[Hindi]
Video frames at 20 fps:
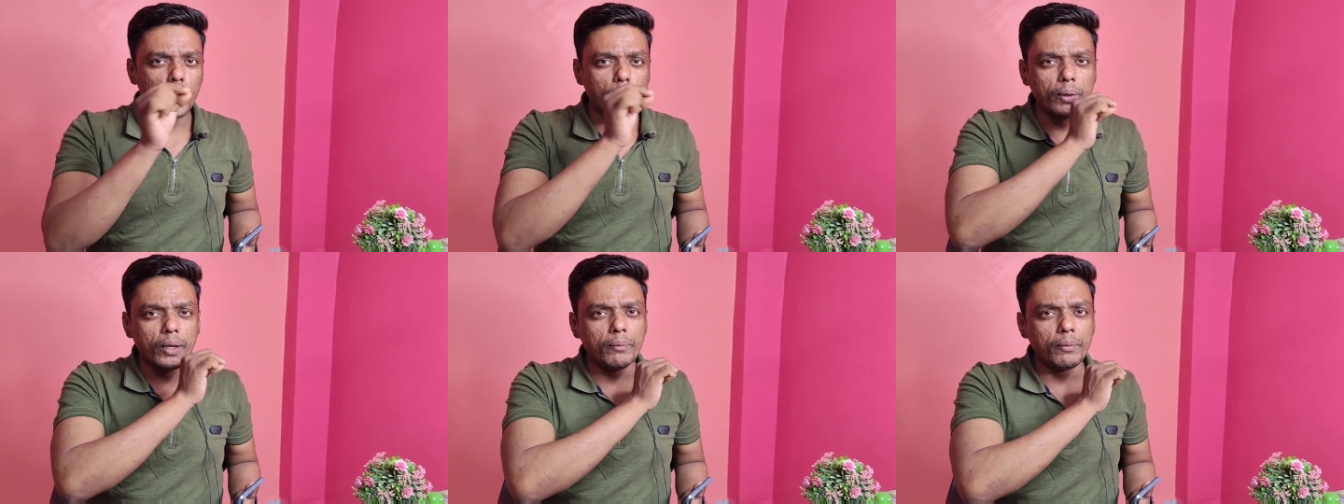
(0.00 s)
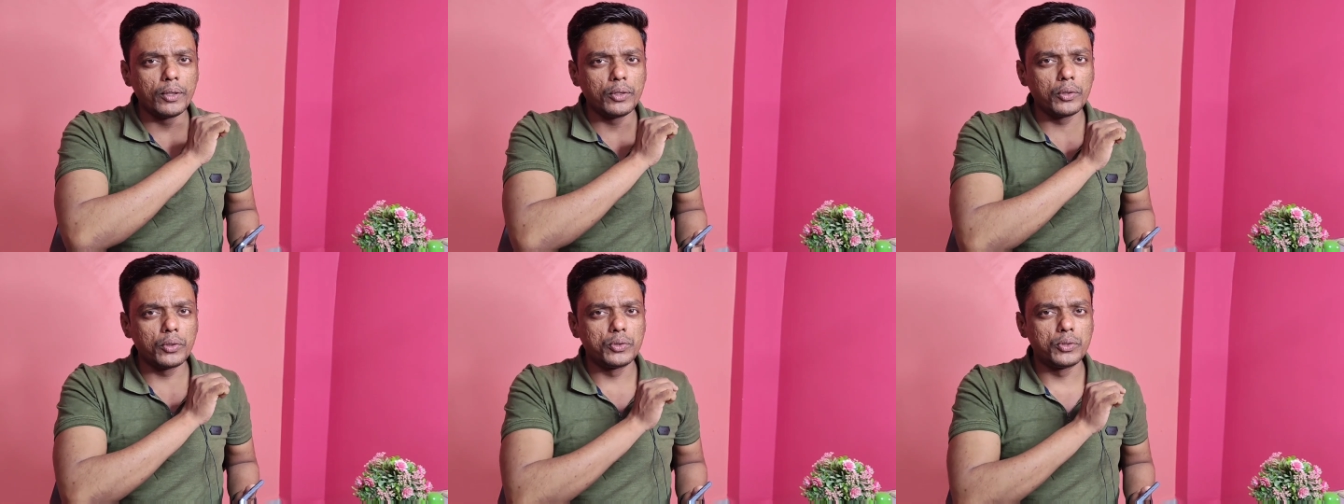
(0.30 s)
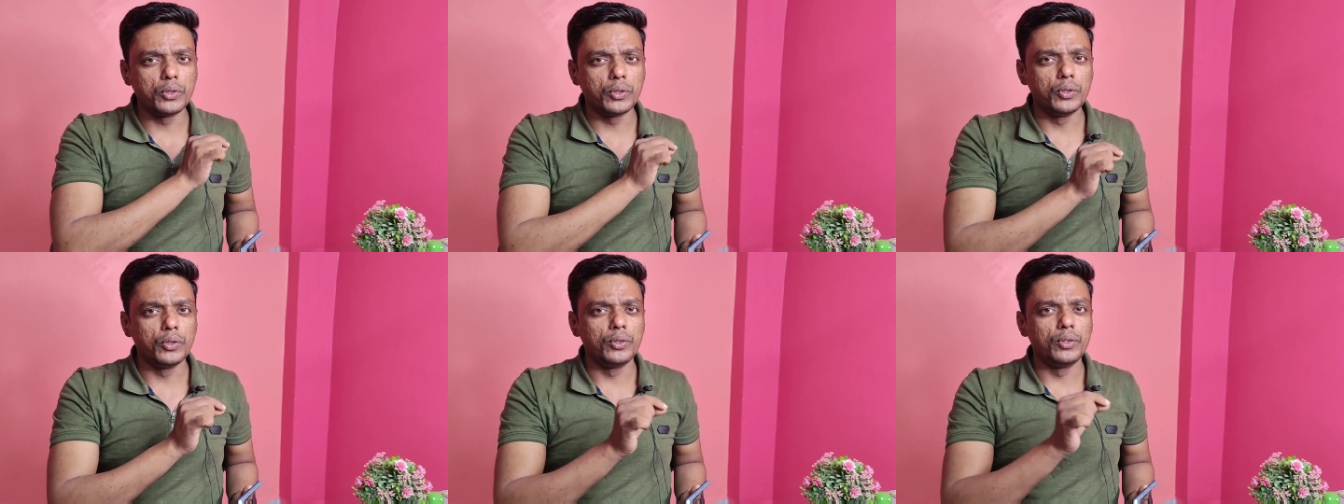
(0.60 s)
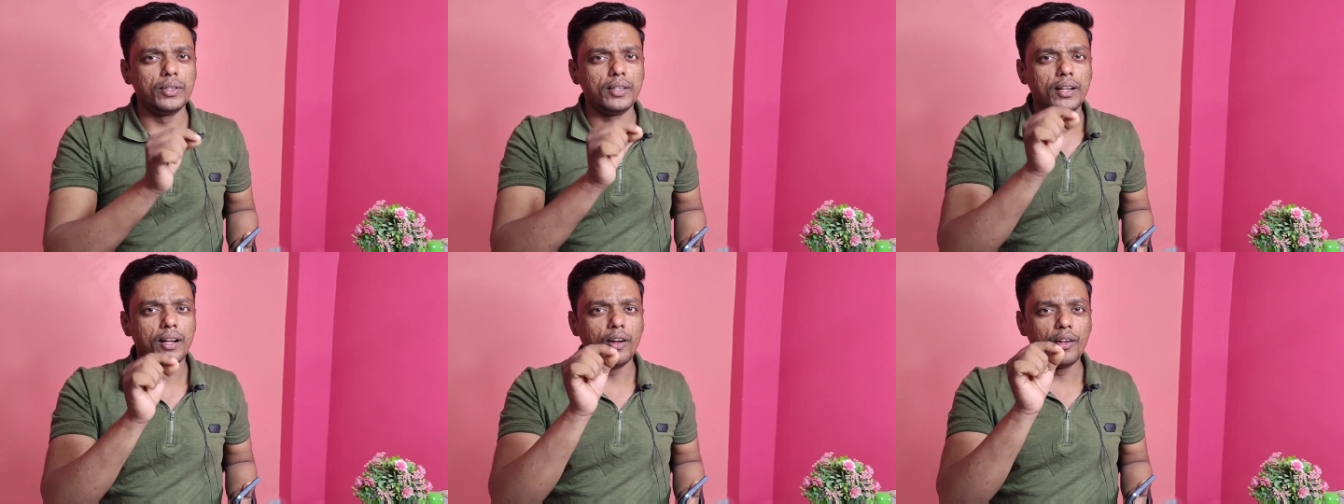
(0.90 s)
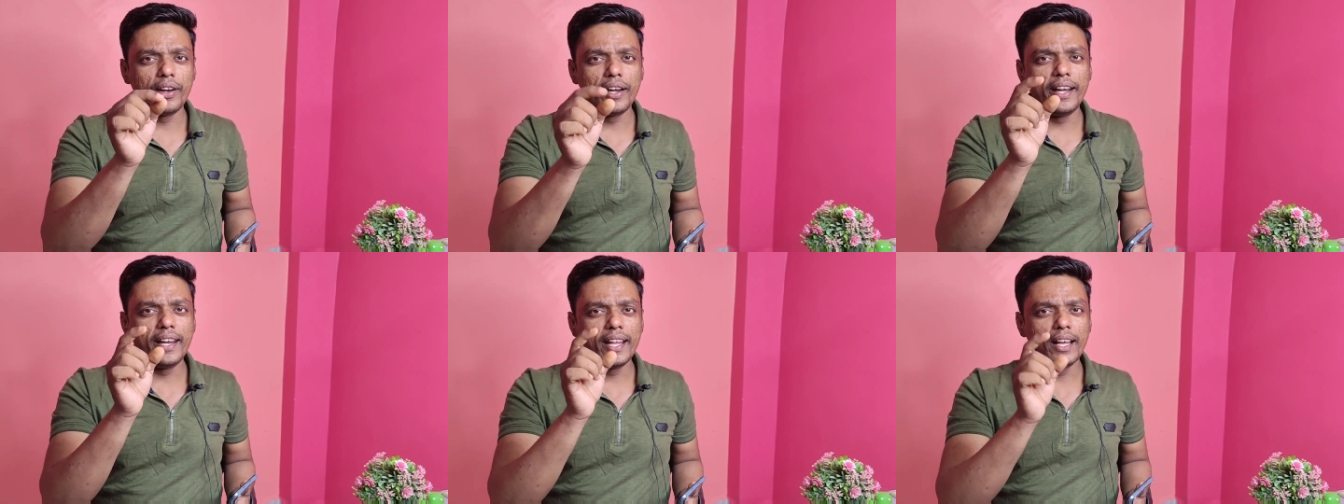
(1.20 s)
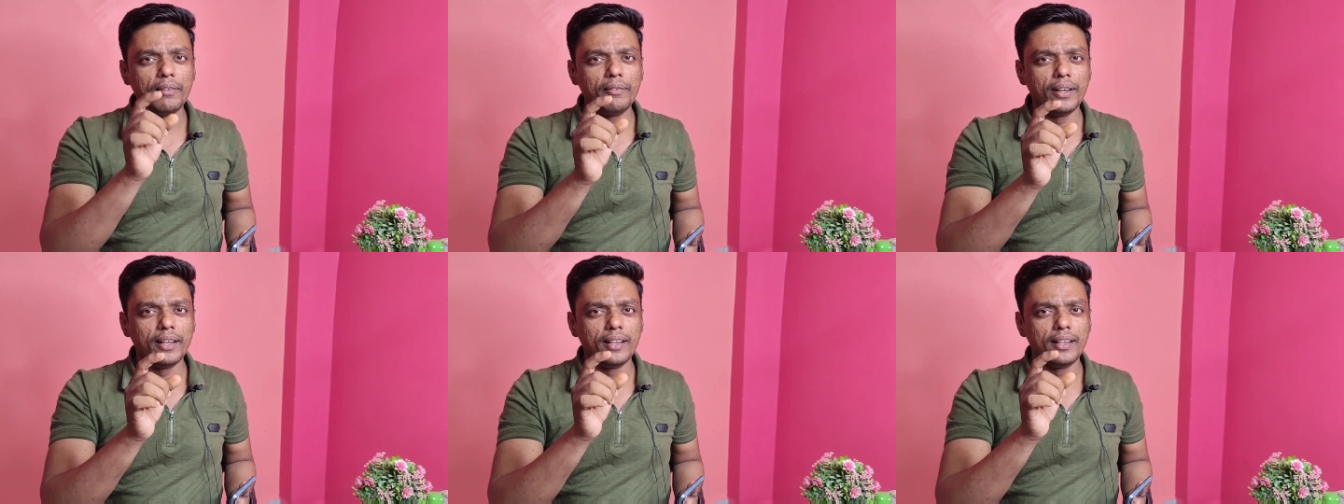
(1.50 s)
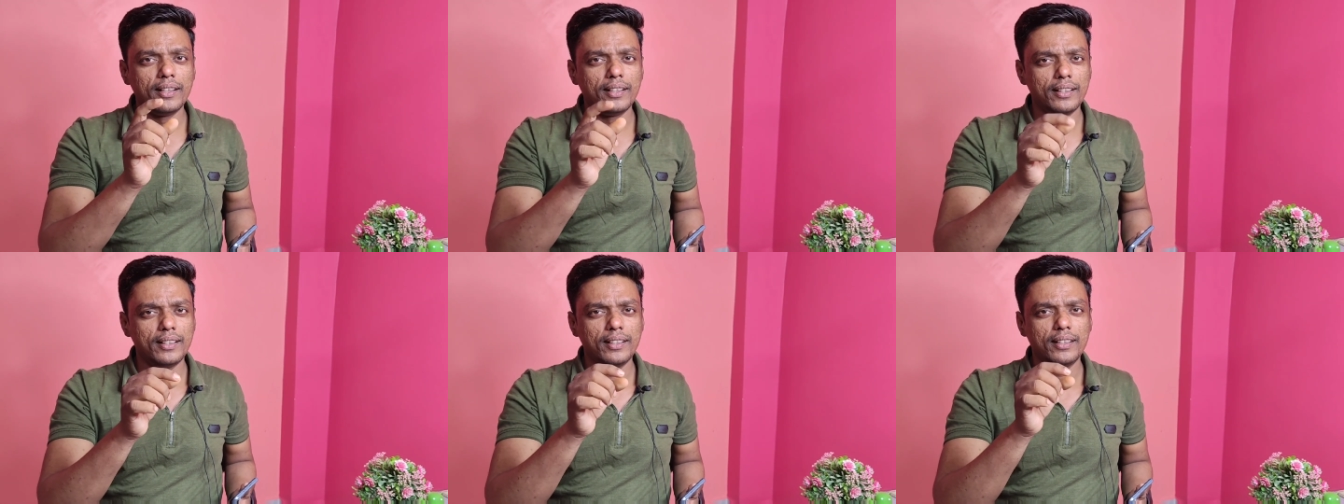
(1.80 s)
ग्लोबल में दोस्तों और इंडिया
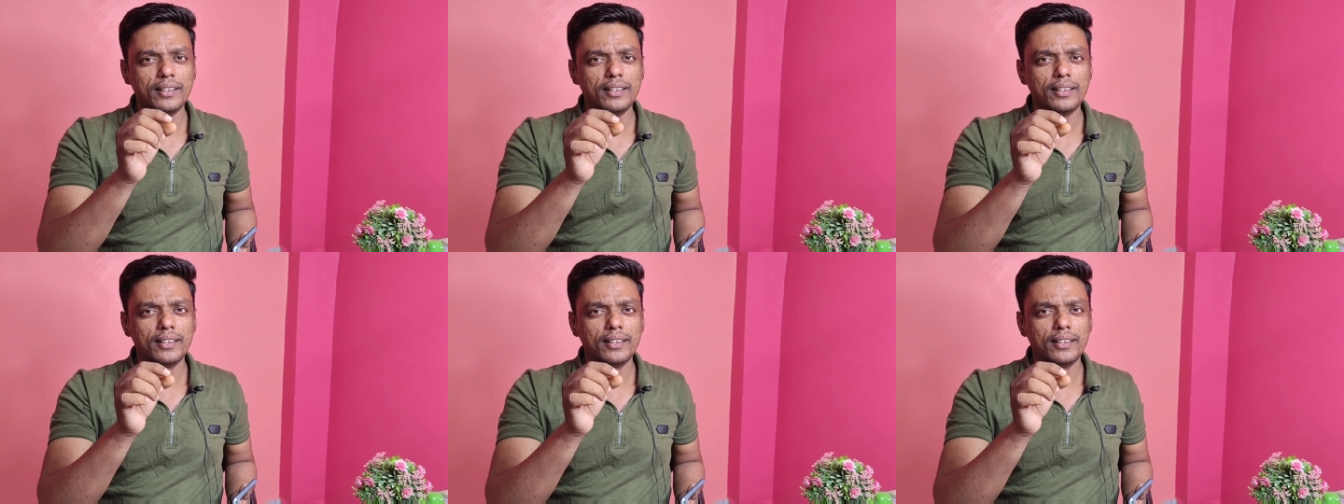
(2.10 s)
में